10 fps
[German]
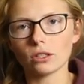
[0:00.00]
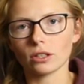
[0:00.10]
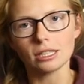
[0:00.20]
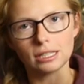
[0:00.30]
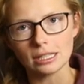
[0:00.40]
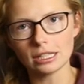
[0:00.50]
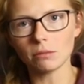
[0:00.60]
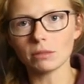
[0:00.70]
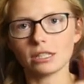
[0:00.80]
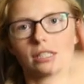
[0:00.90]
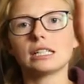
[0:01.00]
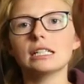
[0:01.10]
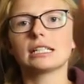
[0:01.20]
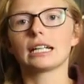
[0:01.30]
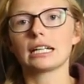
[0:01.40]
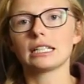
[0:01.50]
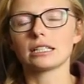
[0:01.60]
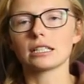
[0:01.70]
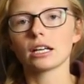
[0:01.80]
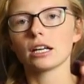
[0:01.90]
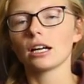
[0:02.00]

sondern sind ziemlich zielgerichtet